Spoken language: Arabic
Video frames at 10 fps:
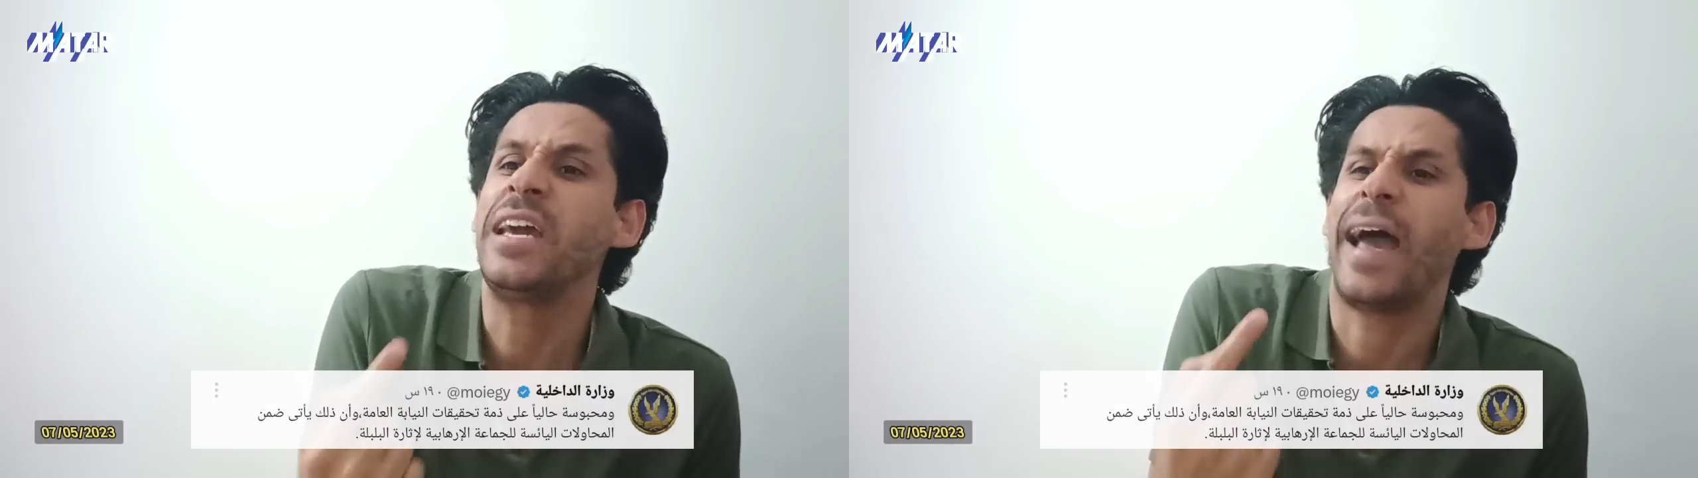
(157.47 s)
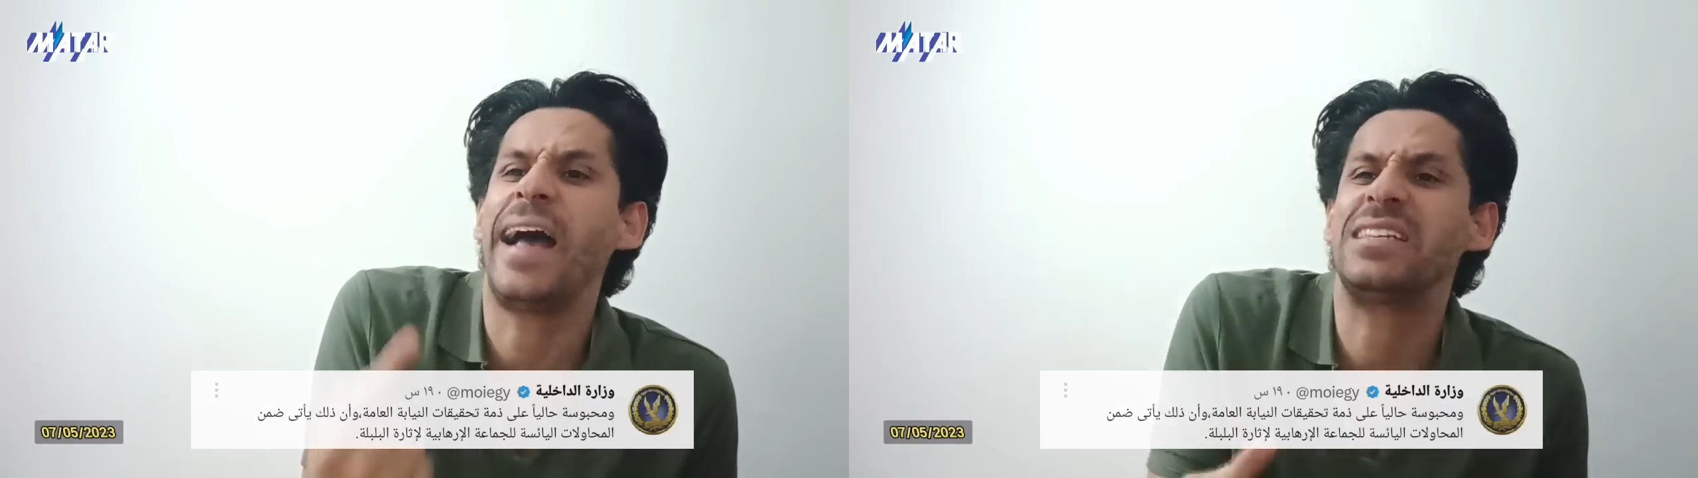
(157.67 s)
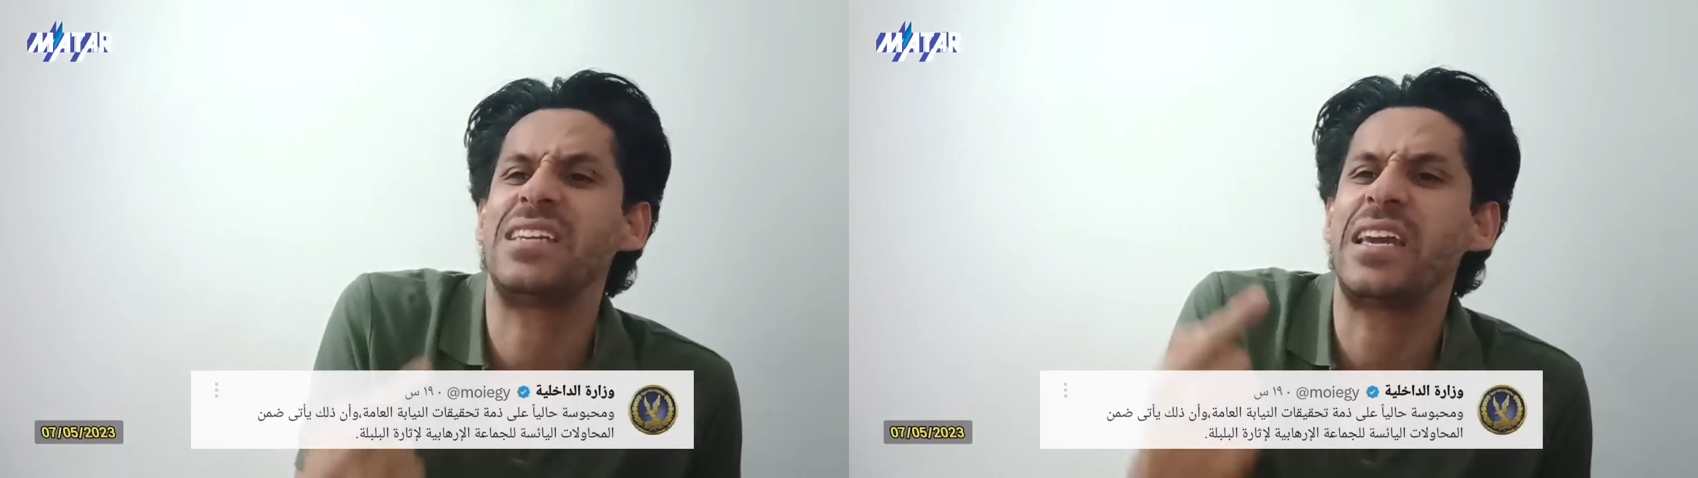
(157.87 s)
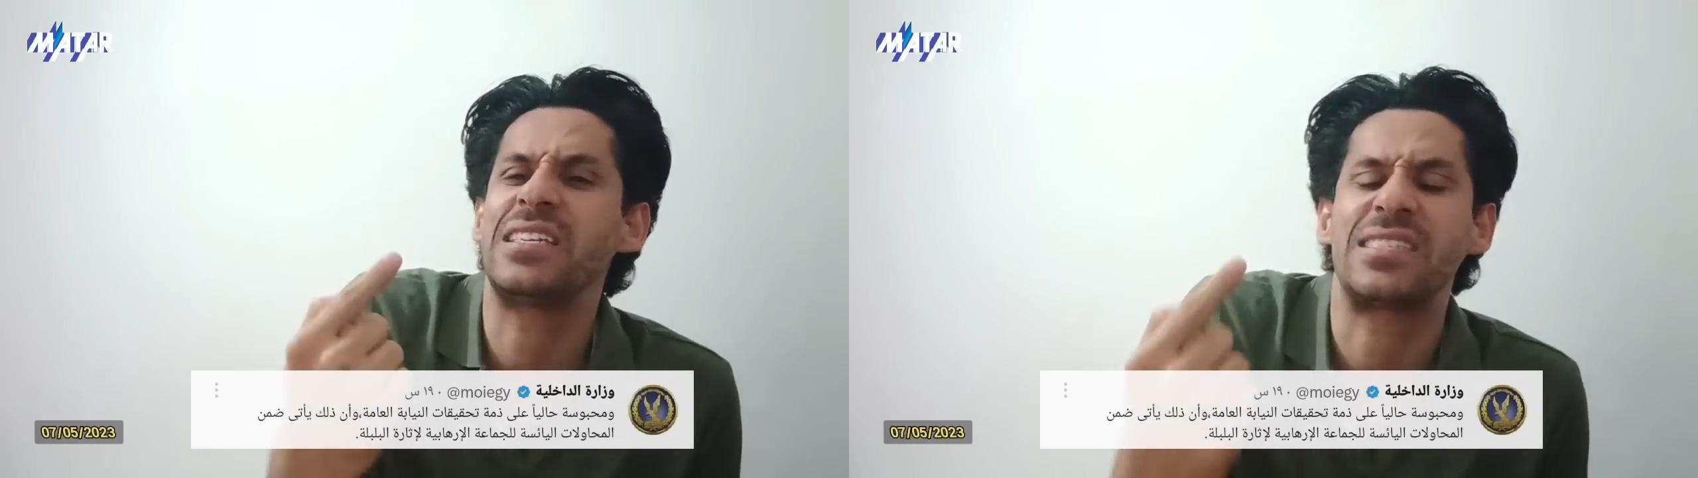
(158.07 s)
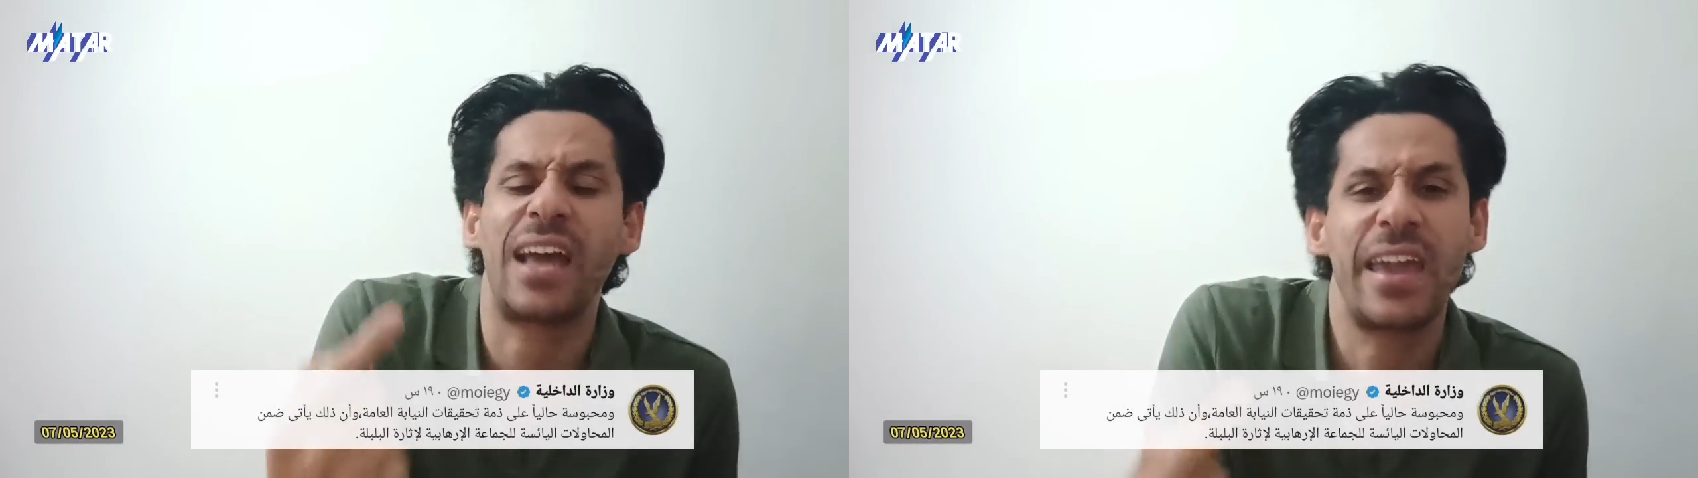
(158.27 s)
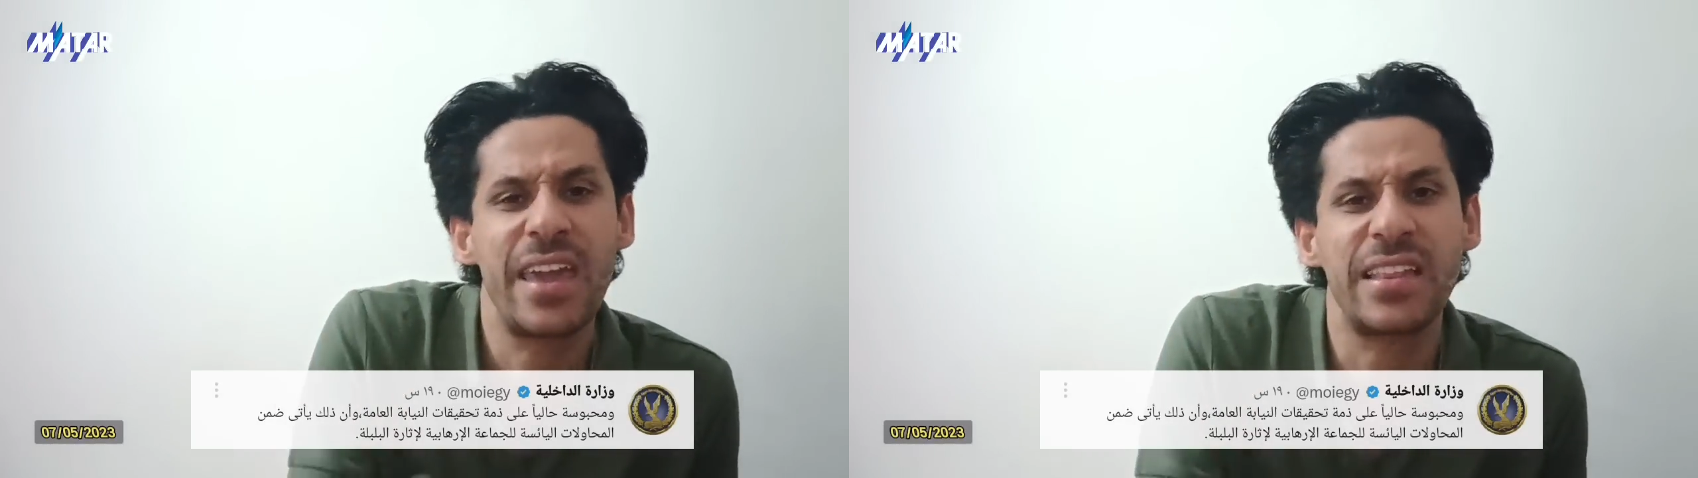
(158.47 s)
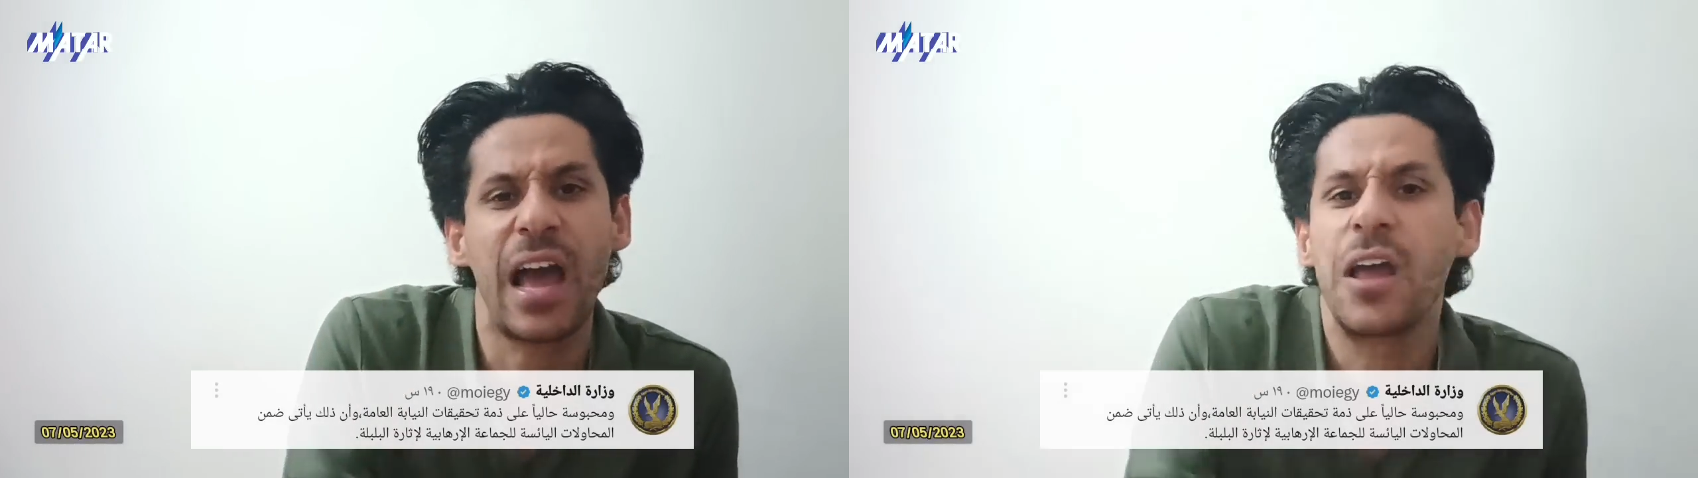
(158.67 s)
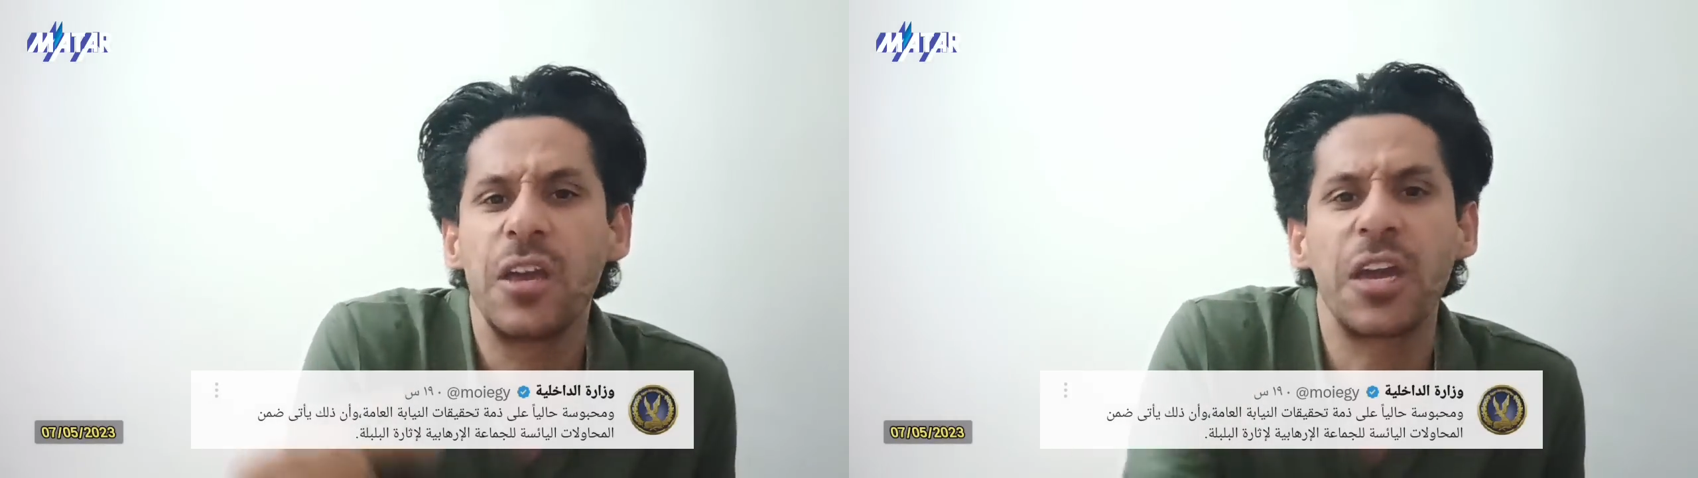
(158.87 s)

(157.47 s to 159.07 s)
هذه السيدة